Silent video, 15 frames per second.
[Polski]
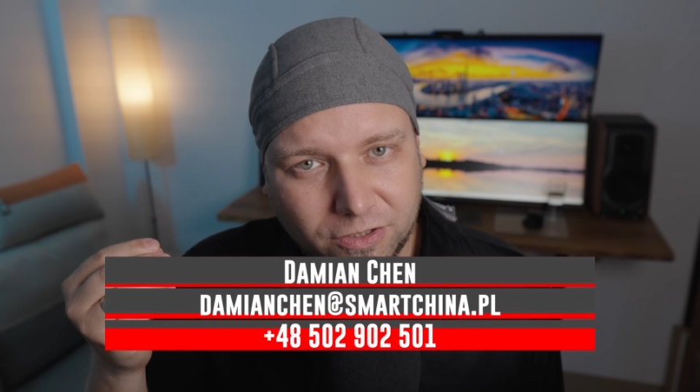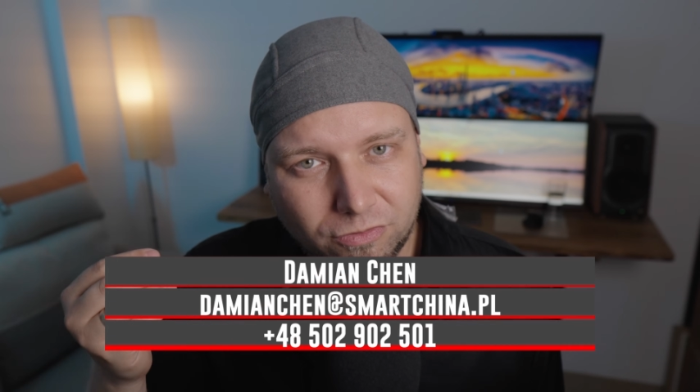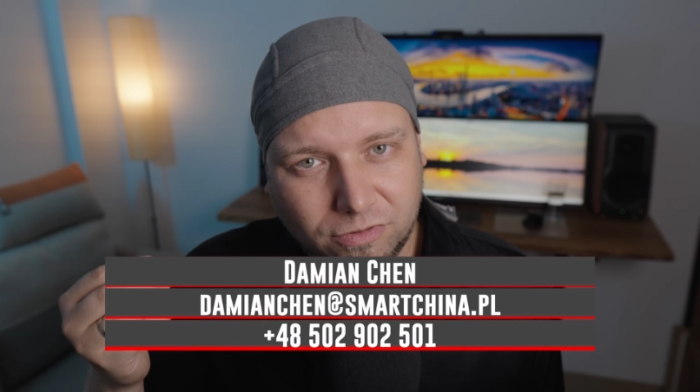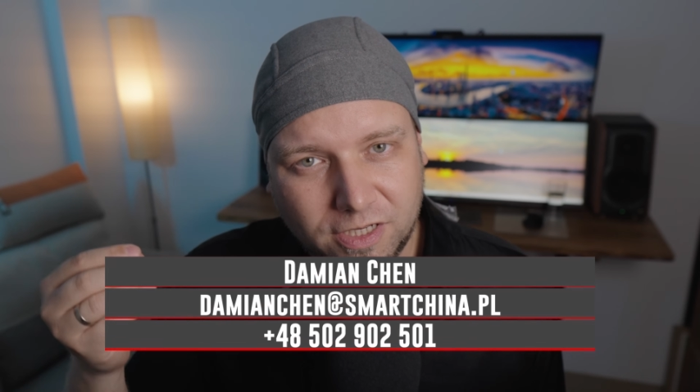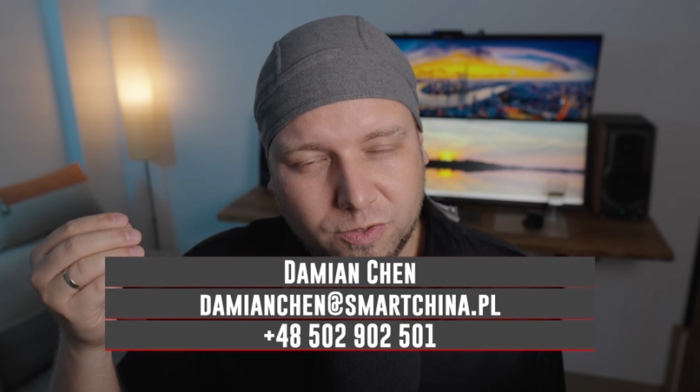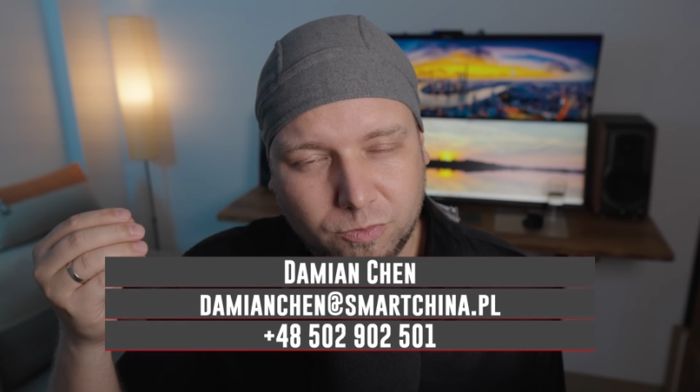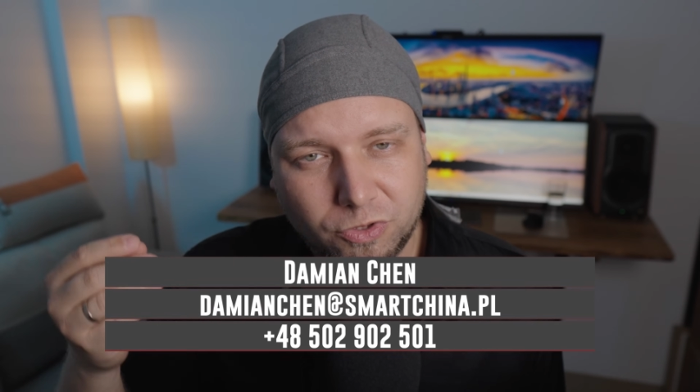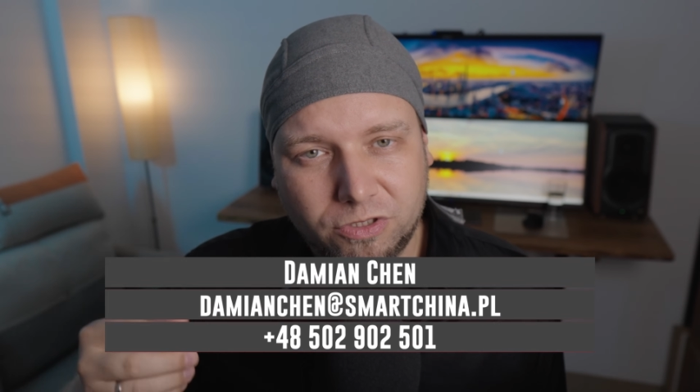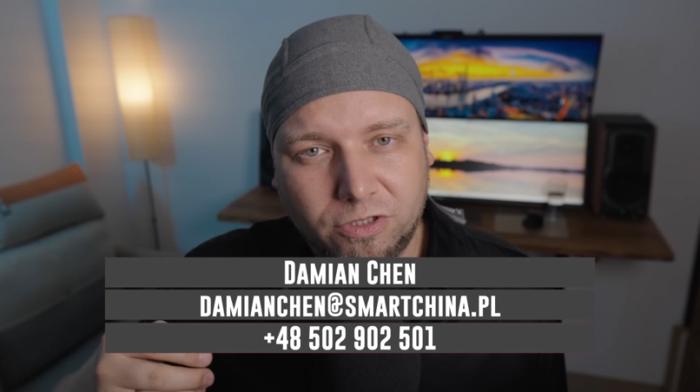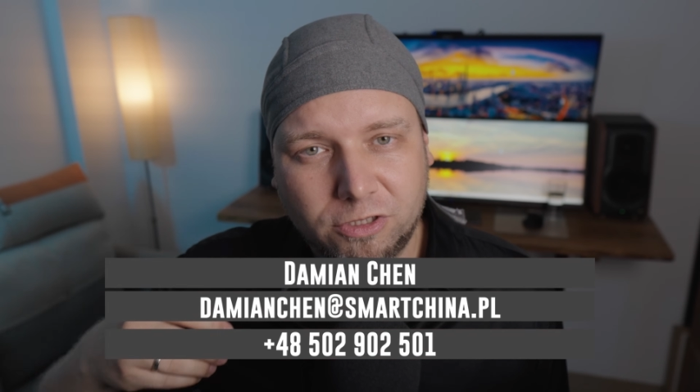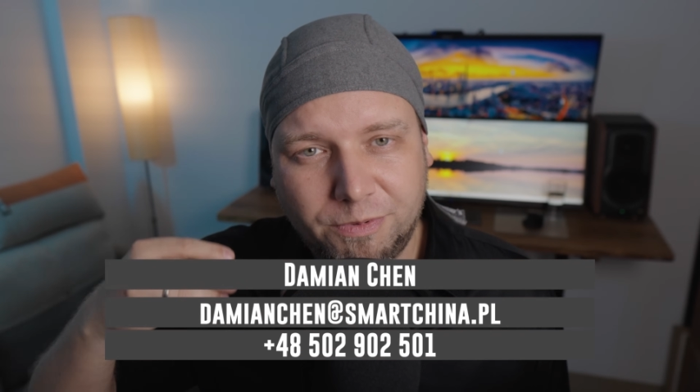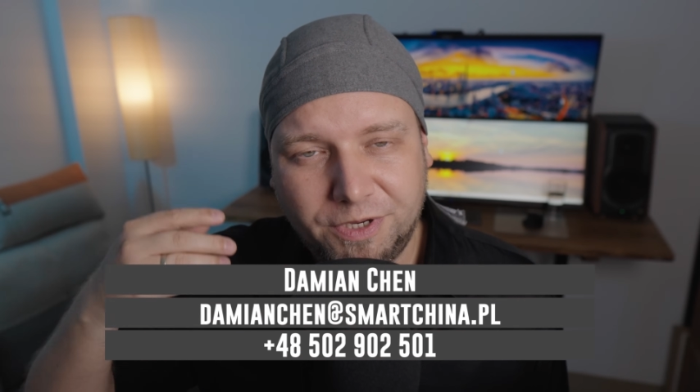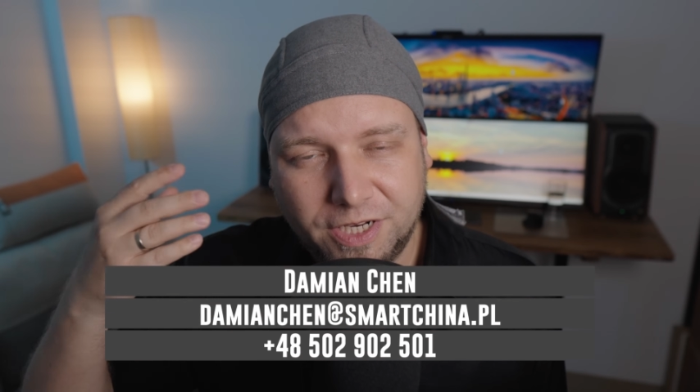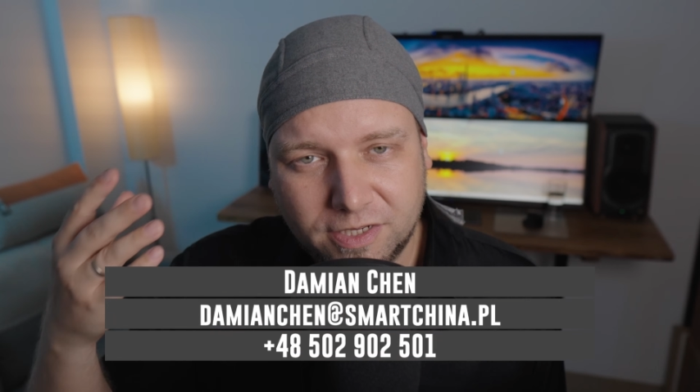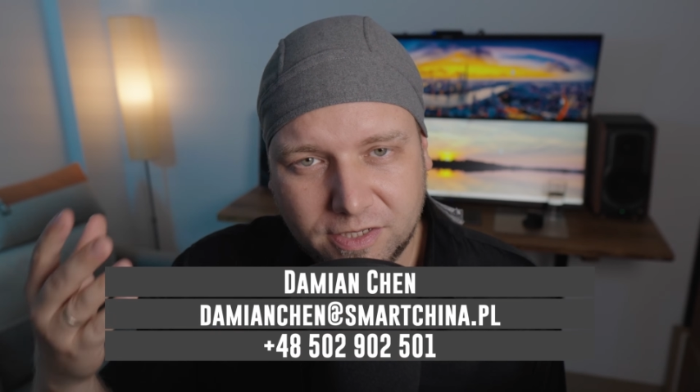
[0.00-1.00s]
która służy do
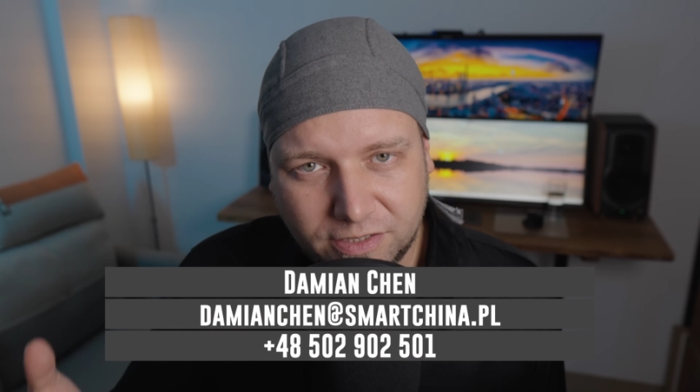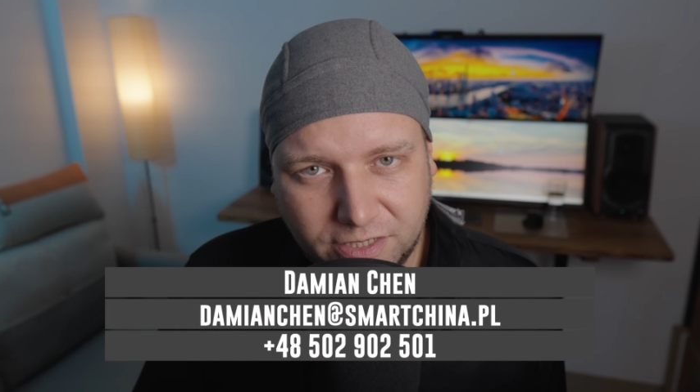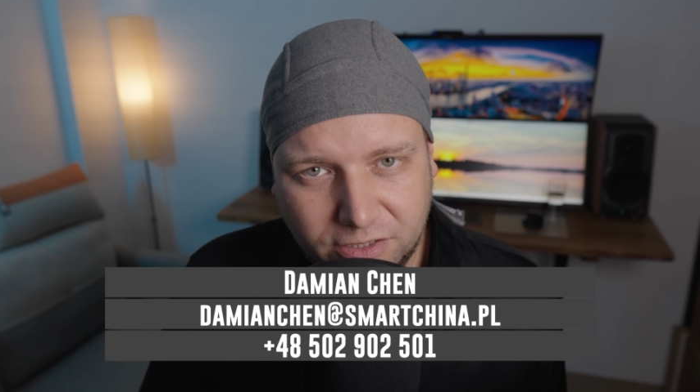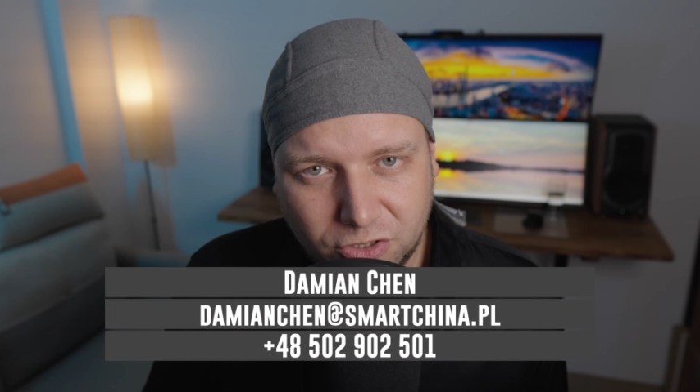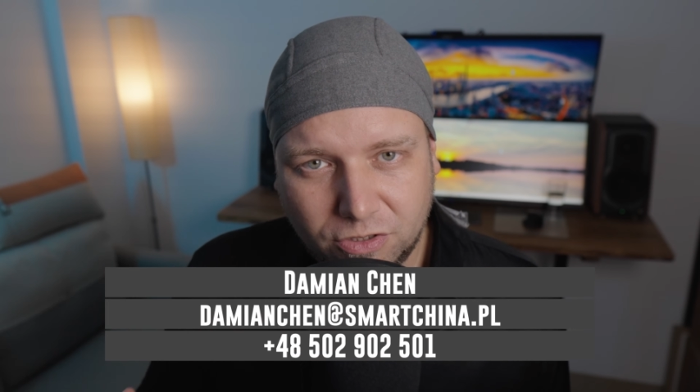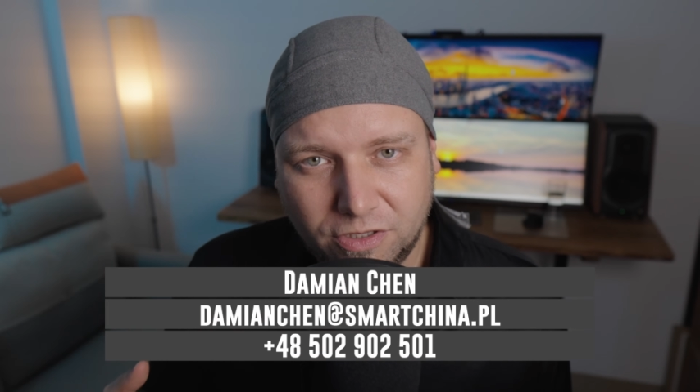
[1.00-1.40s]
robienia zdjęć,